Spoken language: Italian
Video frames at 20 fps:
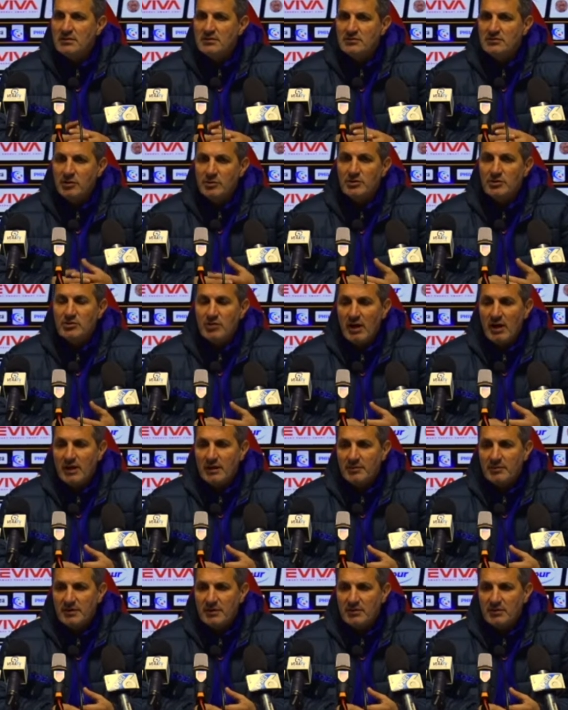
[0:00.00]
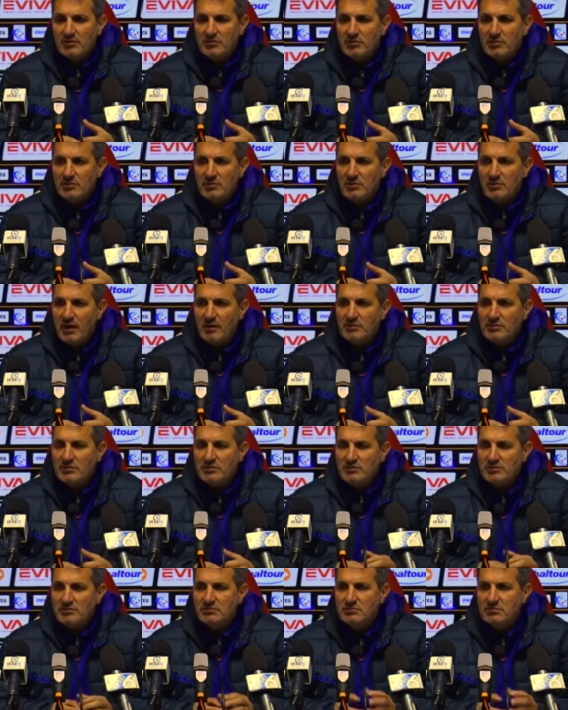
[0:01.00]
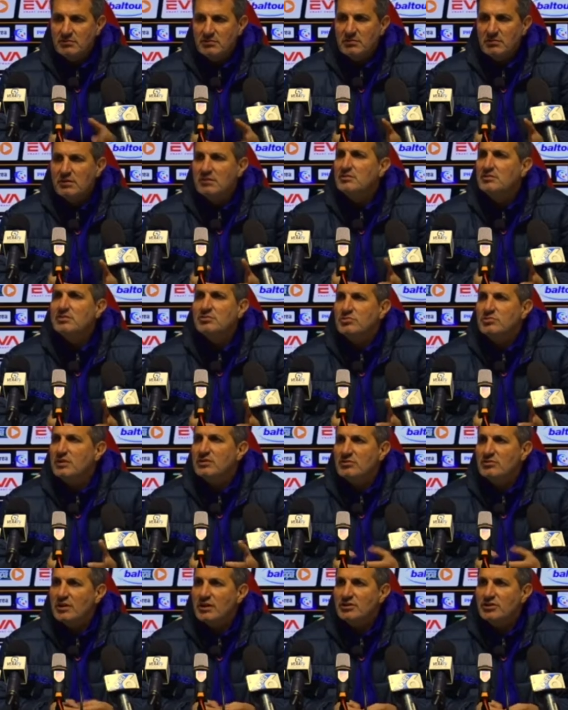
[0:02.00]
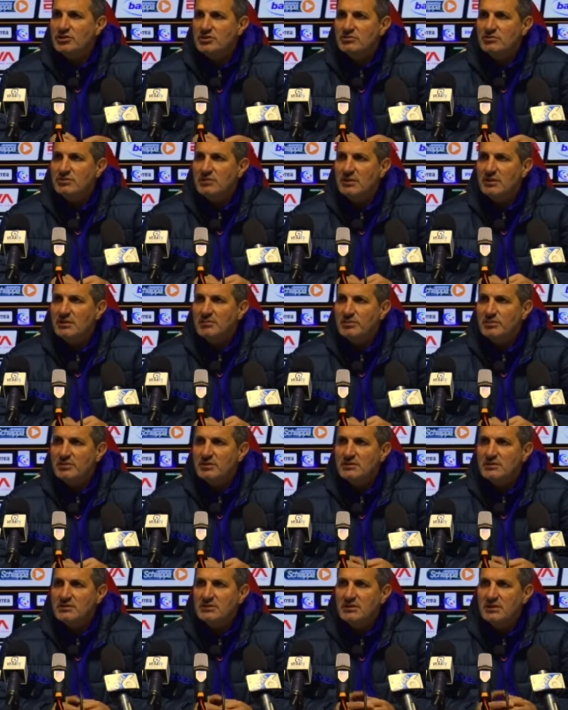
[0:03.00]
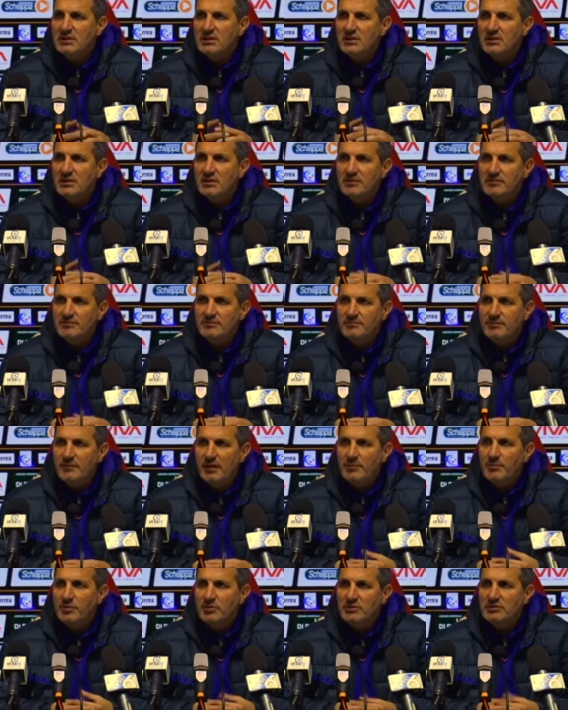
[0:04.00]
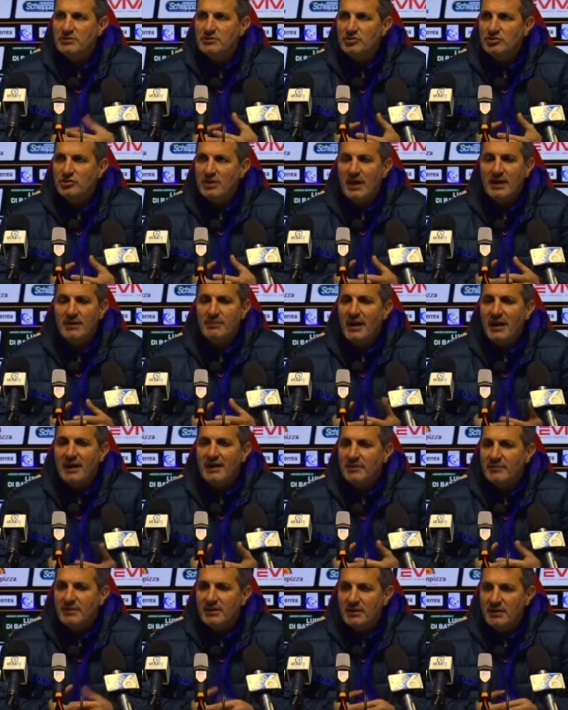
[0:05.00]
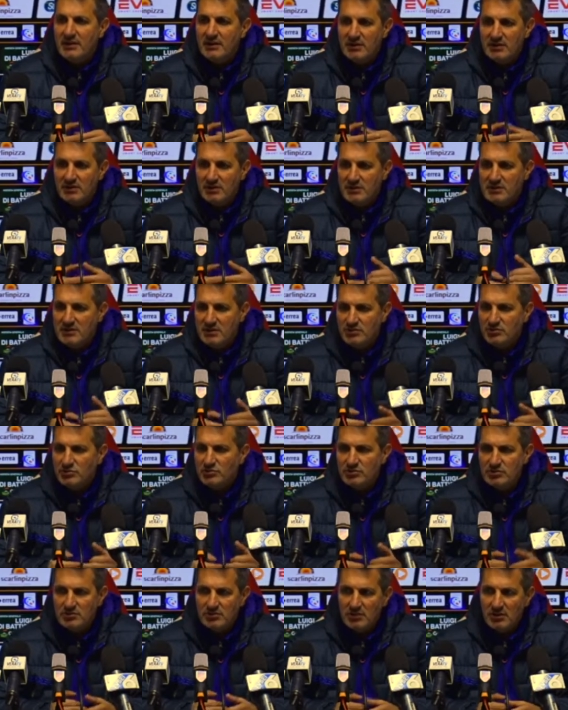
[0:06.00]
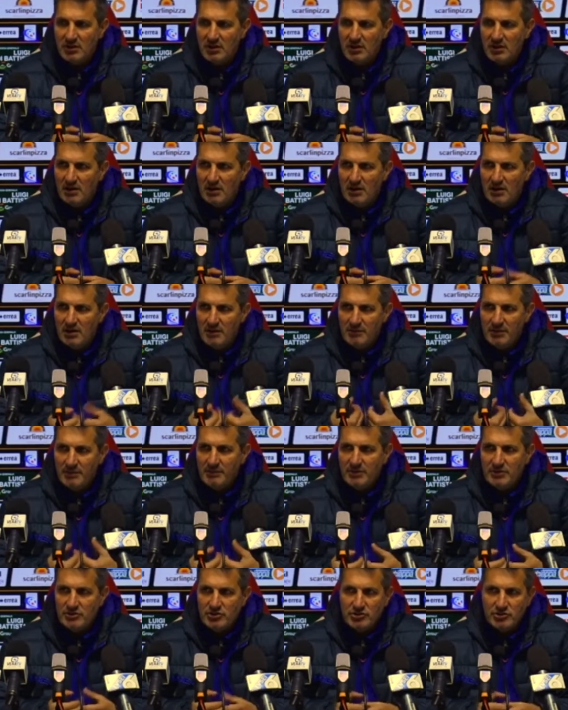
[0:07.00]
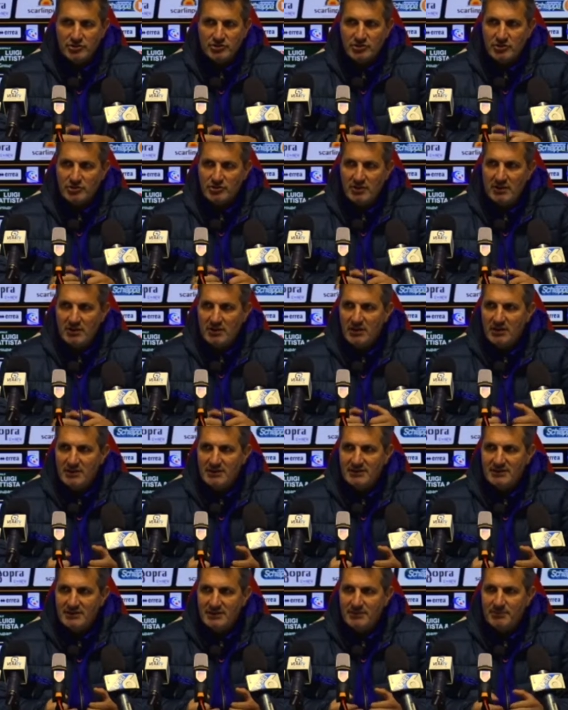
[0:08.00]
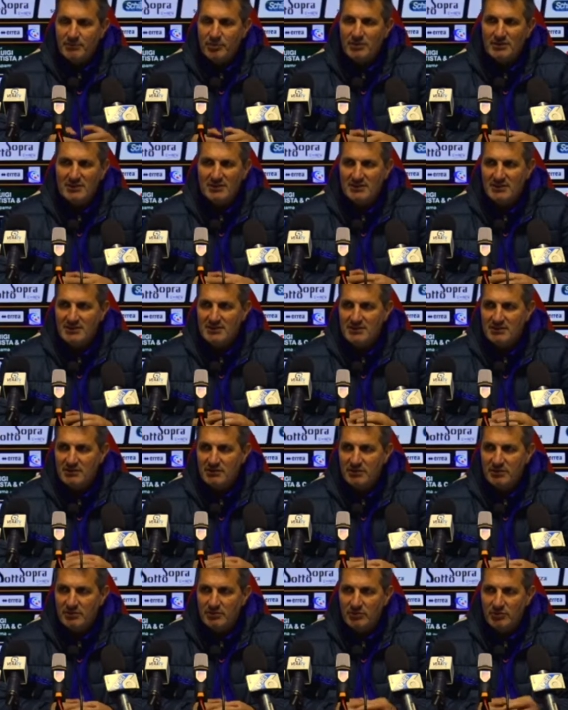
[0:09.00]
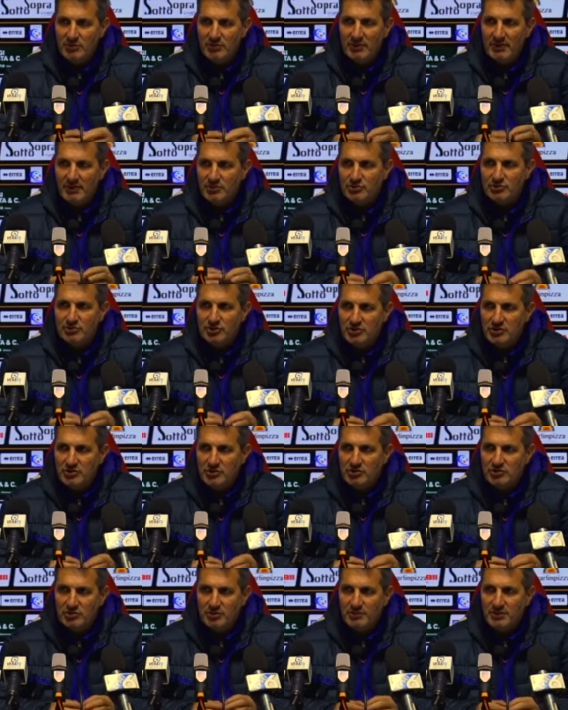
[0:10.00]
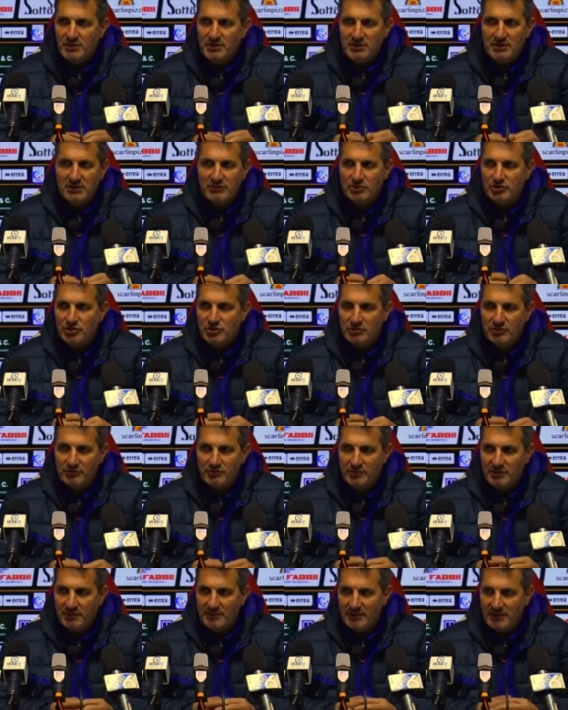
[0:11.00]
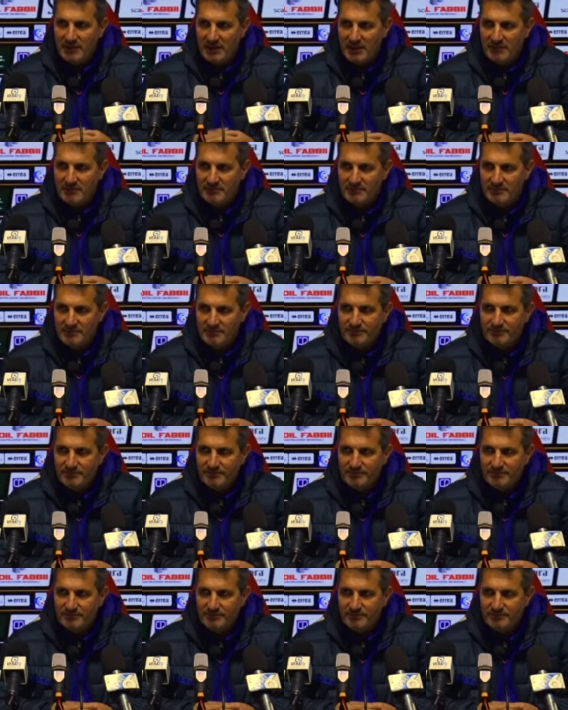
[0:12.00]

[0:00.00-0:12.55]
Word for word: dopo titolare perché comunque non avevamo nessun, nessun altro calciatore che potesse, che potesse, giocare, ma anche perché credo che sia giusto. Eh. Per me Giorgio è un giocatore importantissimo per noi per raggiungere il nostro obiettivo, un giocatore fondamentale.